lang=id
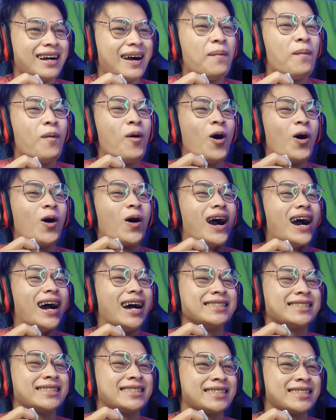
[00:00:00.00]
Among
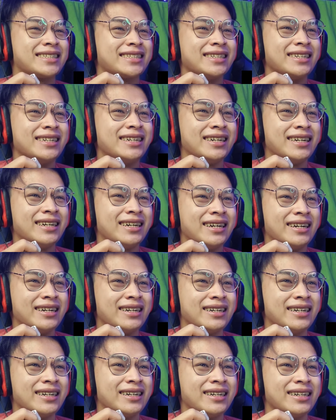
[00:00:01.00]
Us orang gue
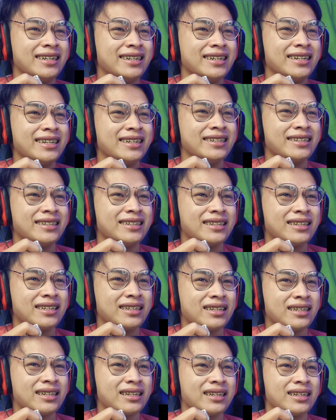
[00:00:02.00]
tadi ngerjain tas di
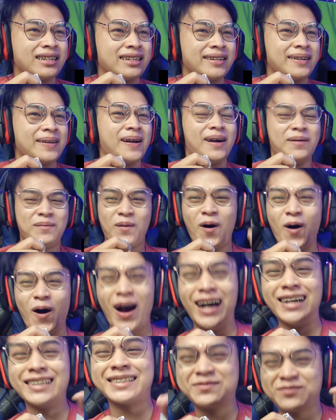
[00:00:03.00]
ruang admin Among
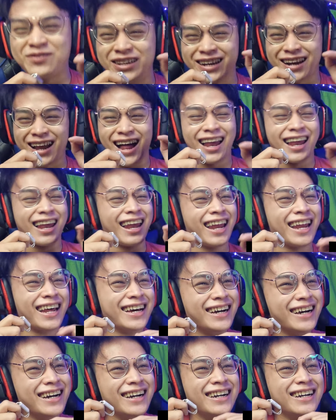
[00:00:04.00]
Us viral
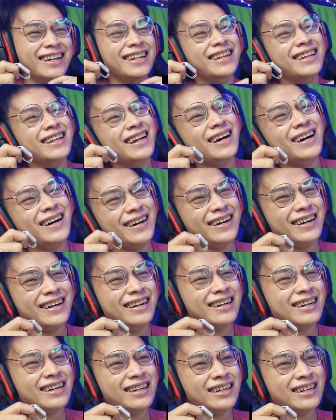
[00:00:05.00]
biasanya ya
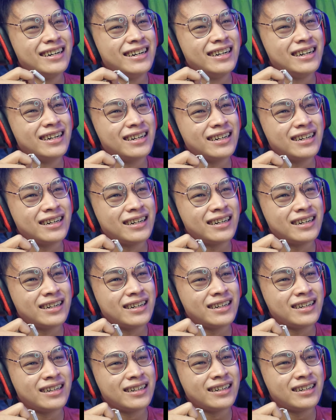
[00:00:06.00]
yang nuduh yang
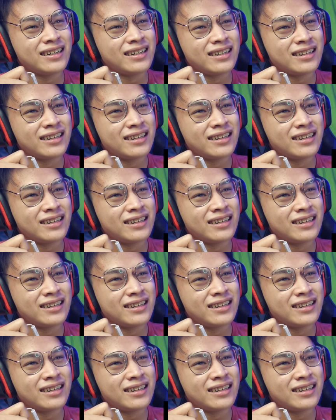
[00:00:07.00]
imposter